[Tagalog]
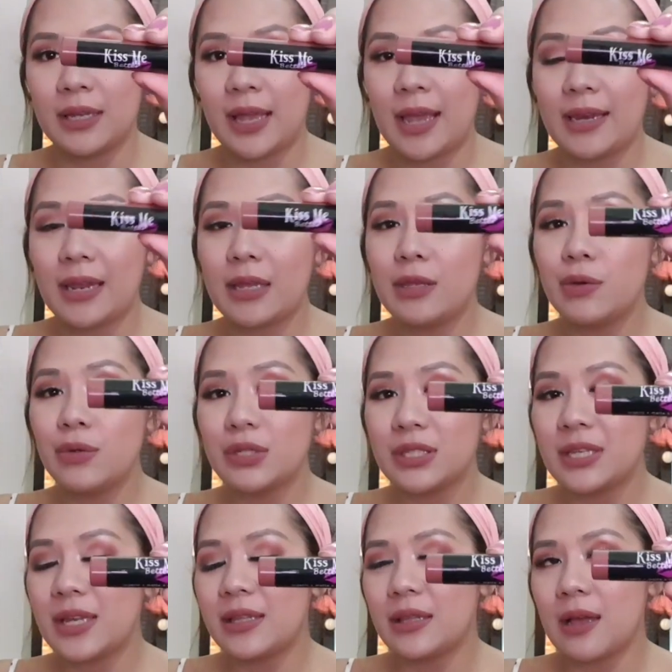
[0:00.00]
And I used
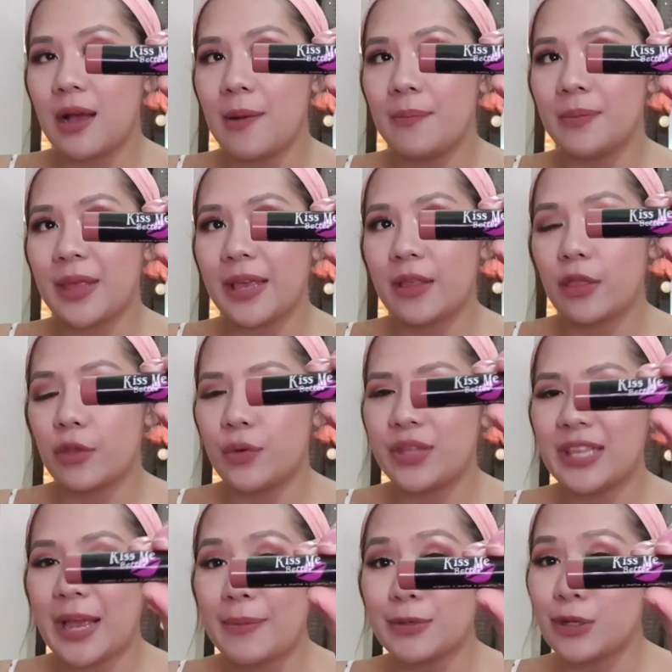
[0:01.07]
it um like three
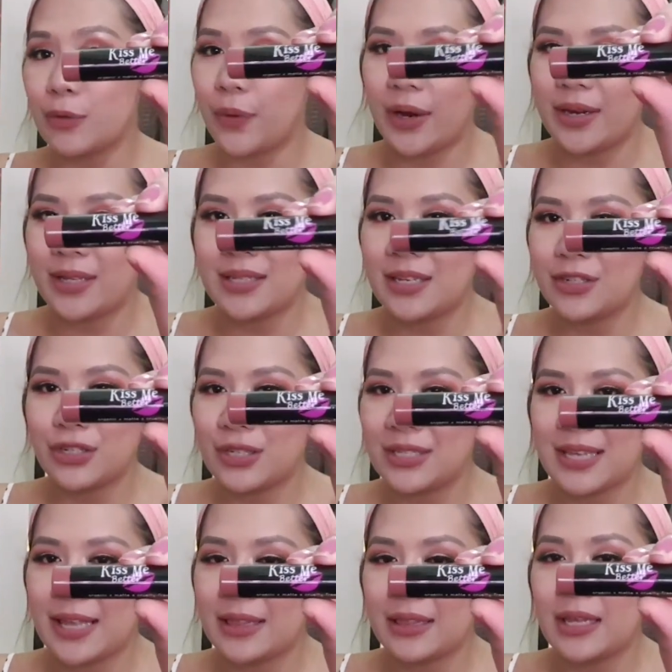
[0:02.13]
times already since she
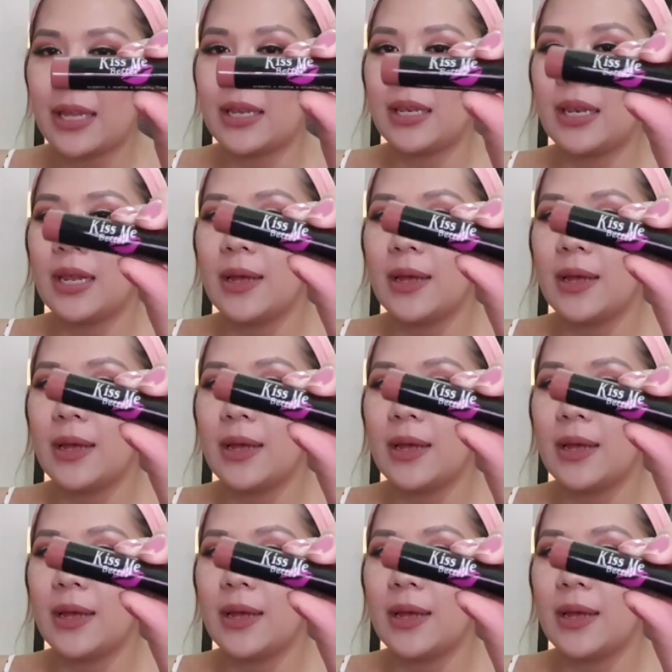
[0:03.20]
sent it.